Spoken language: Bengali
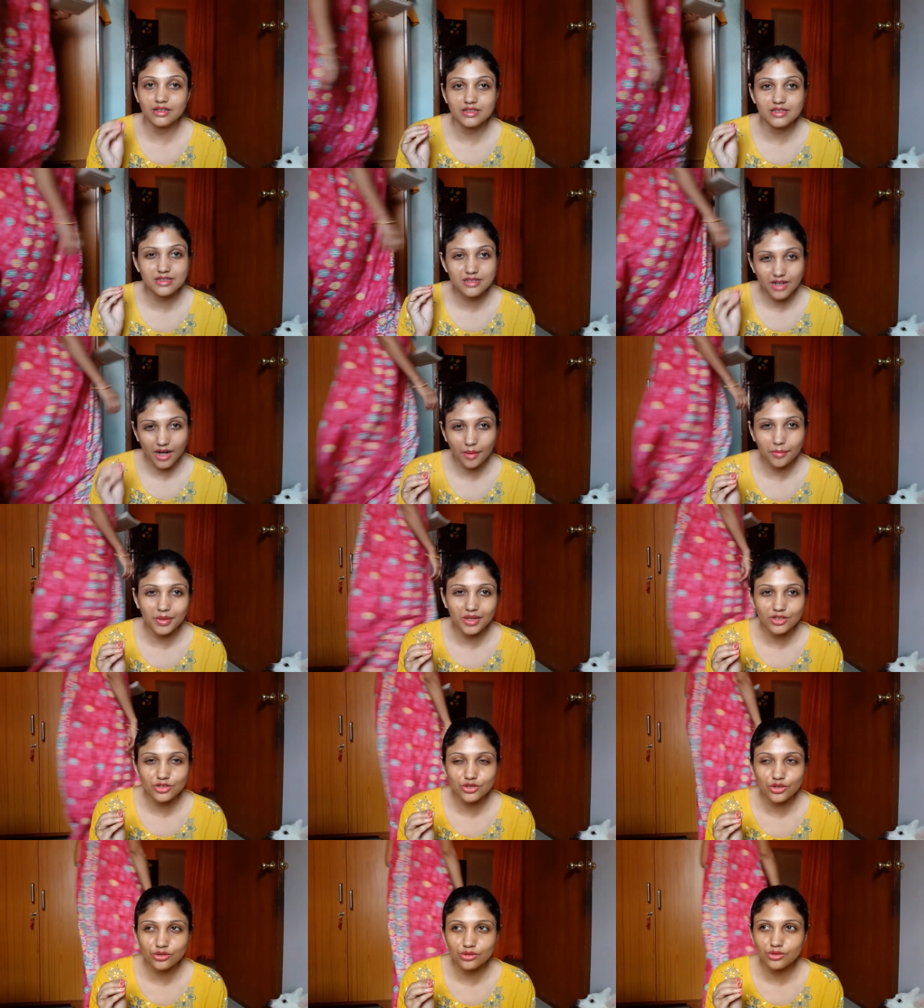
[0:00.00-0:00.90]
স্ক্রাবিং
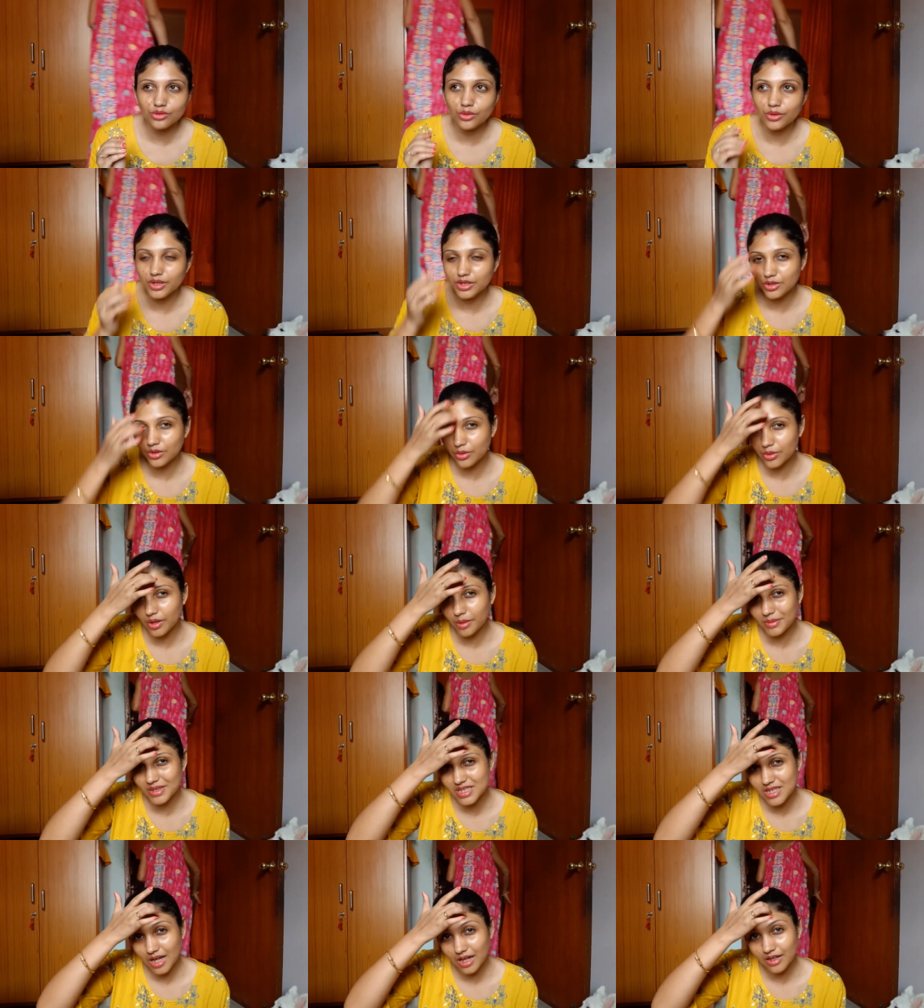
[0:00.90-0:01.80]
যখন করি তখন আমি
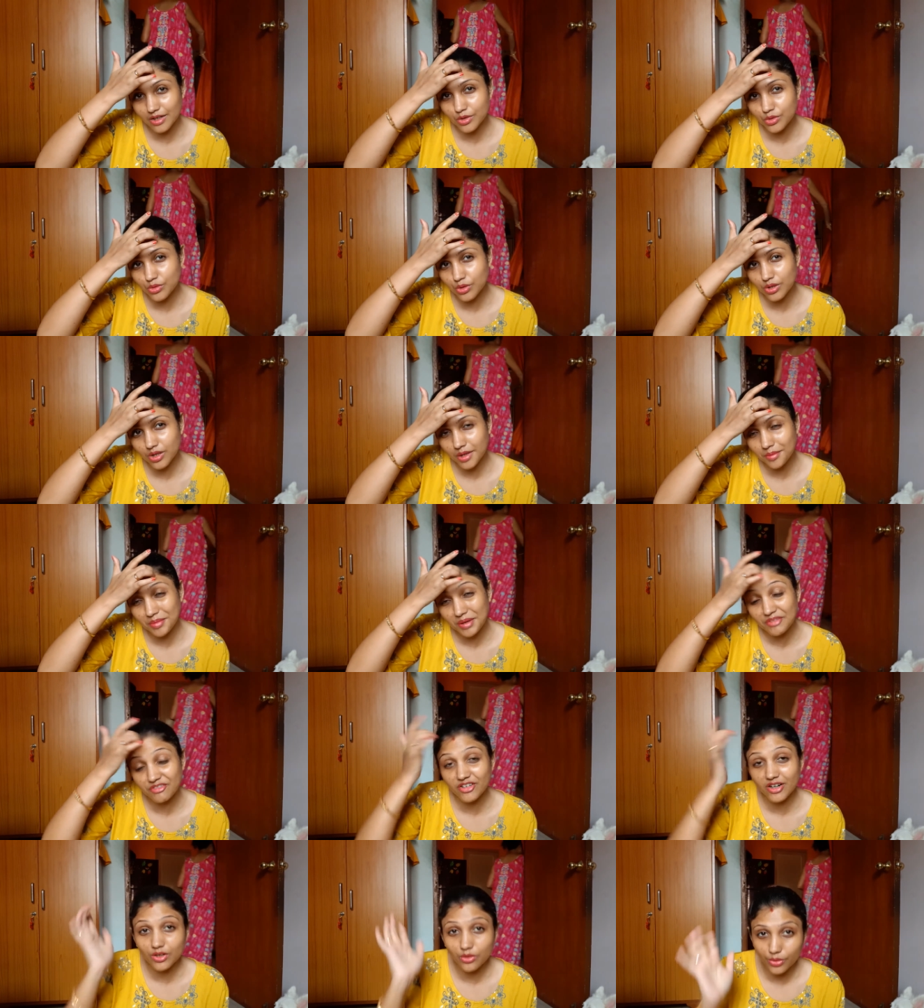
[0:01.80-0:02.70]
চালের গুঁড়োটাই
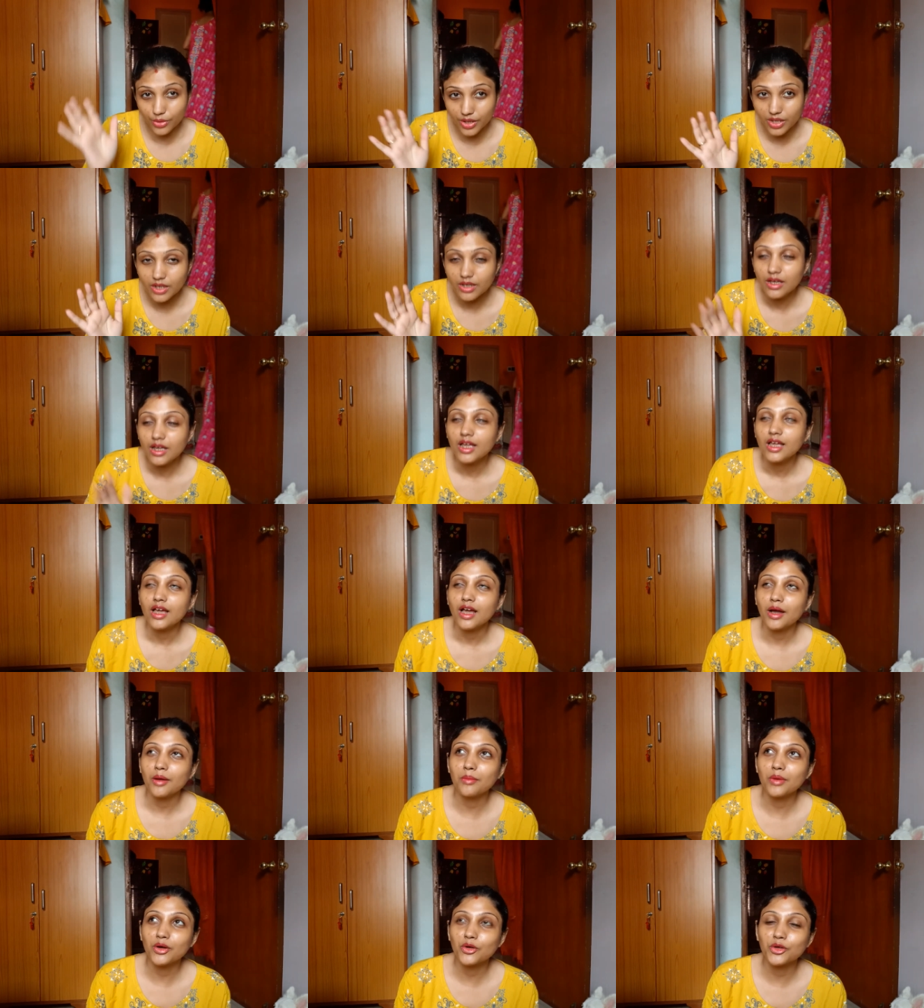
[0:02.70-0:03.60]
প্রেফার করি
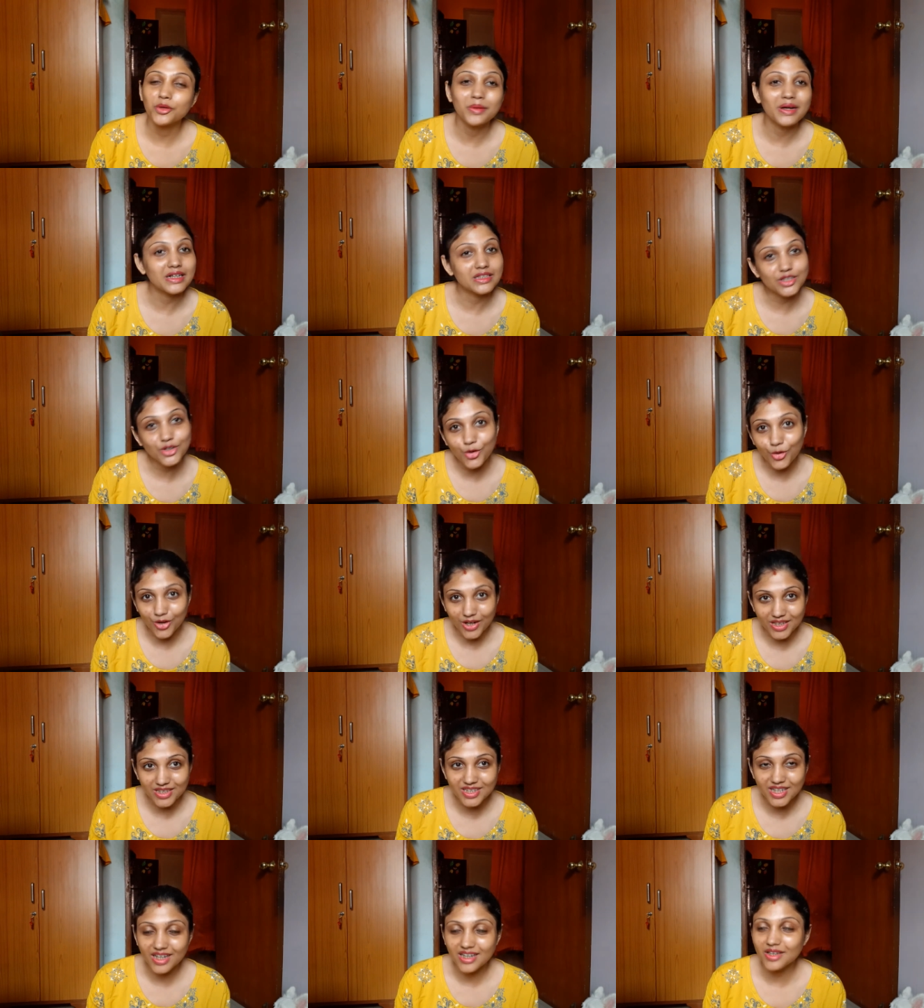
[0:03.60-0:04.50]
আমার ওই বাড়িতে করাই
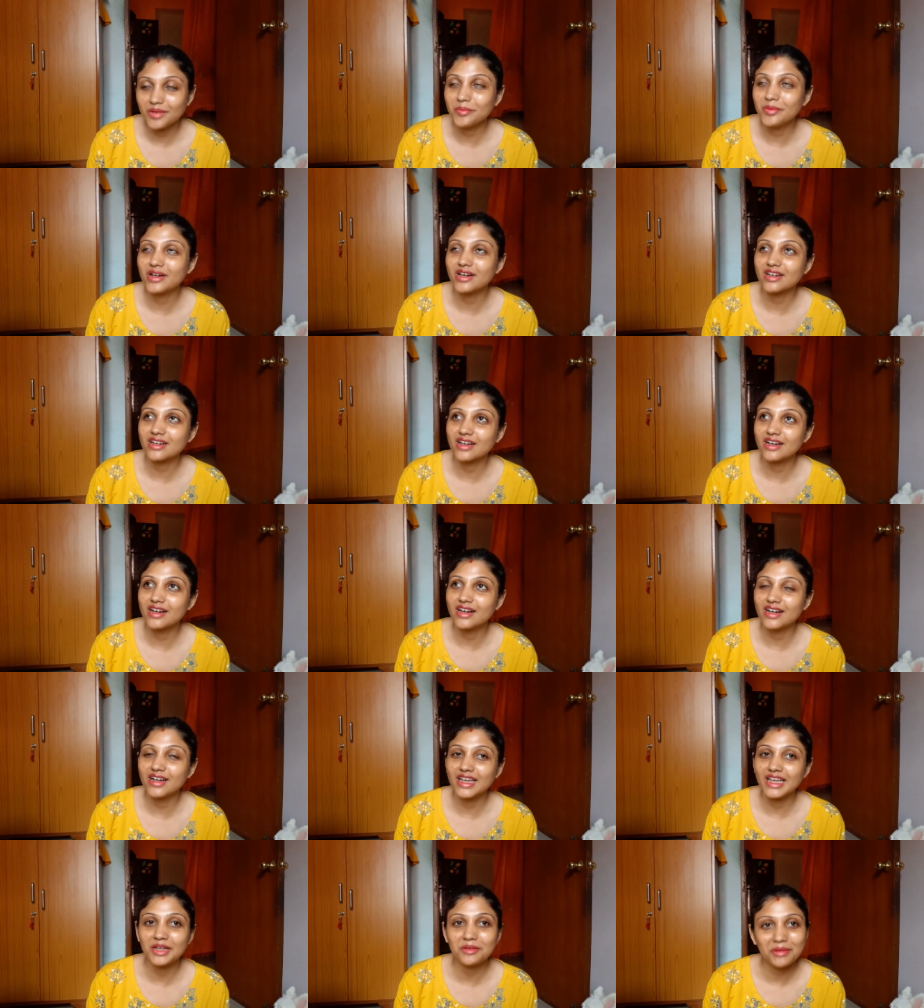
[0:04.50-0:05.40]
থাকে বাট
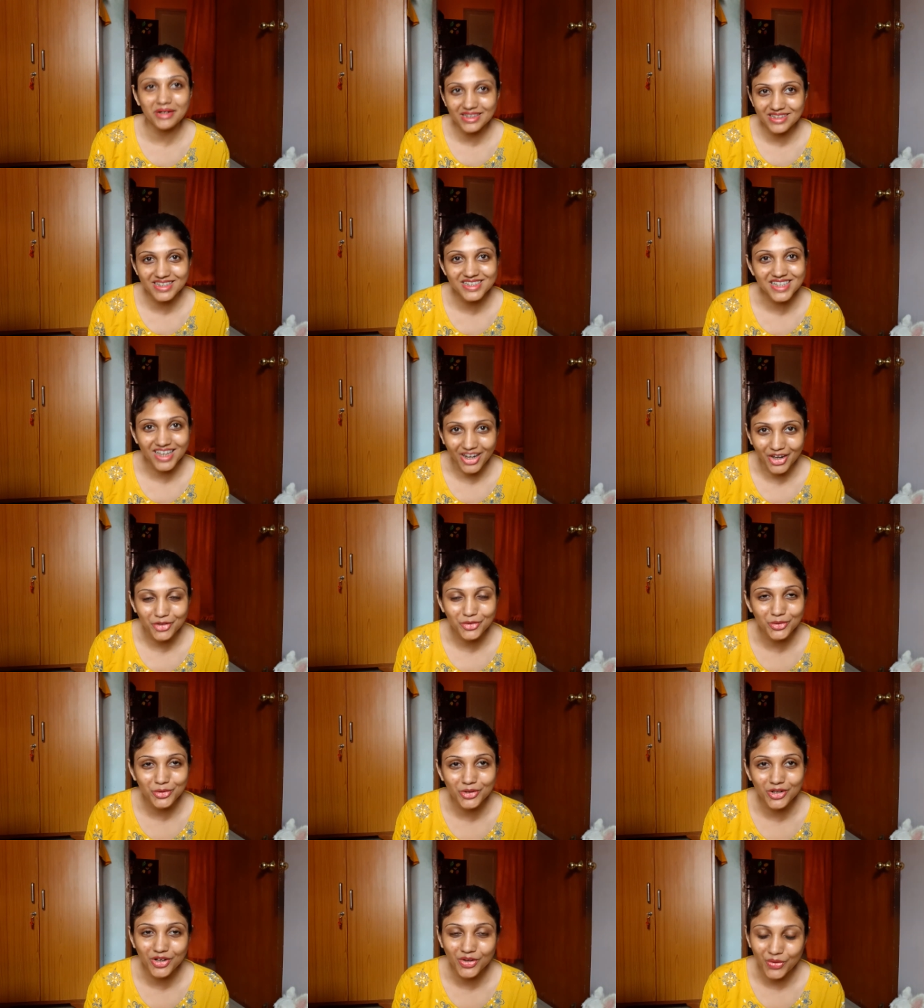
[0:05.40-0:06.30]
এই বাড়িতে চালের
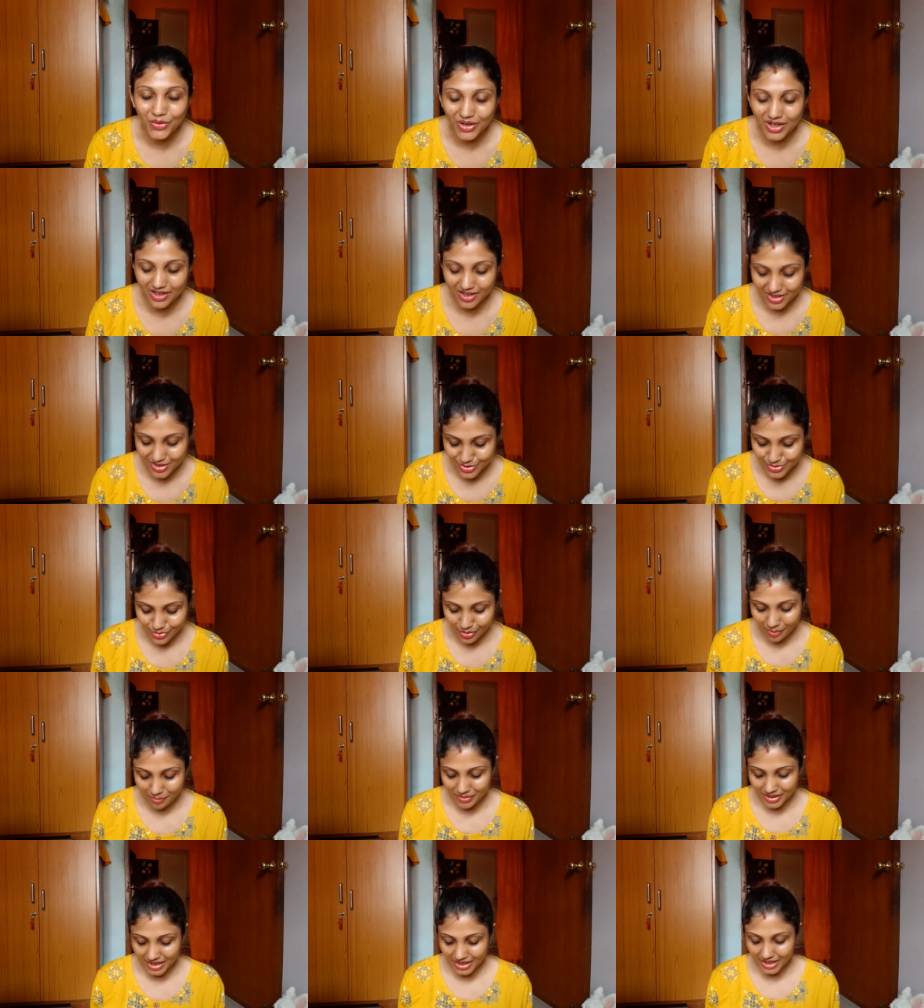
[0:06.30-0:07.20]
গুঁড়োটা করা নেই সো
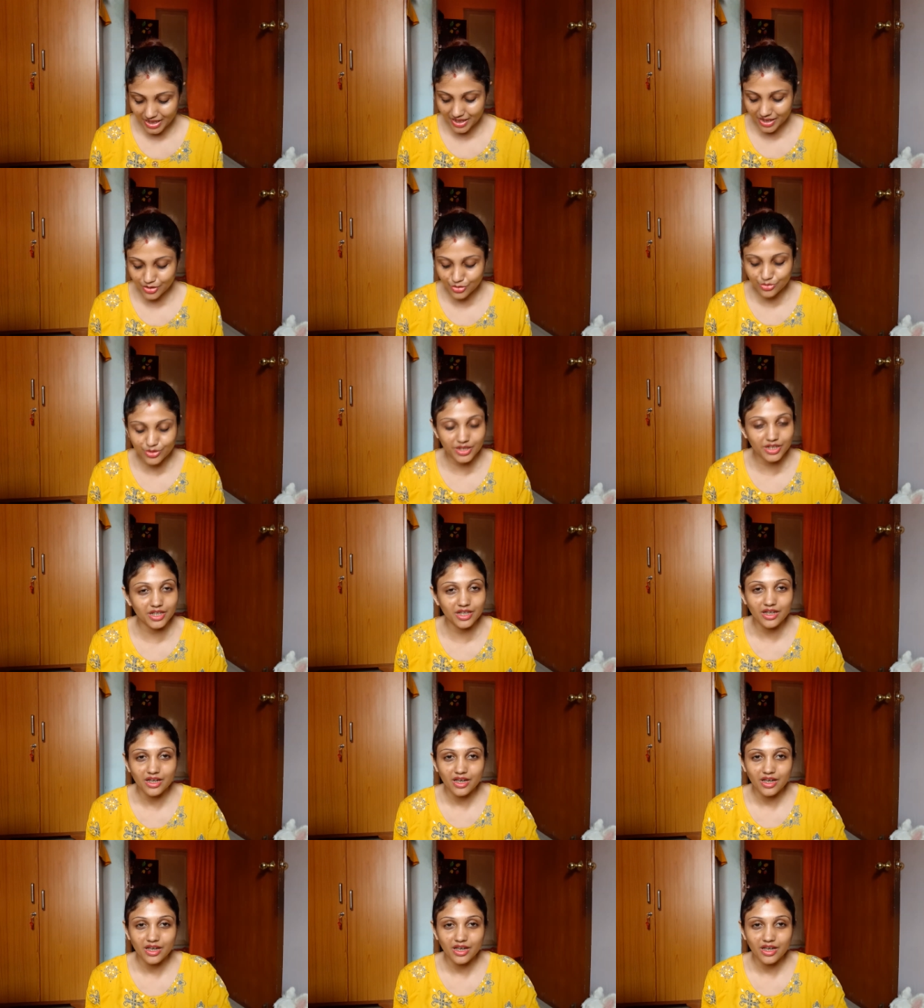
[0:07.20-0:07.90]
আমি এখানে একটুখানি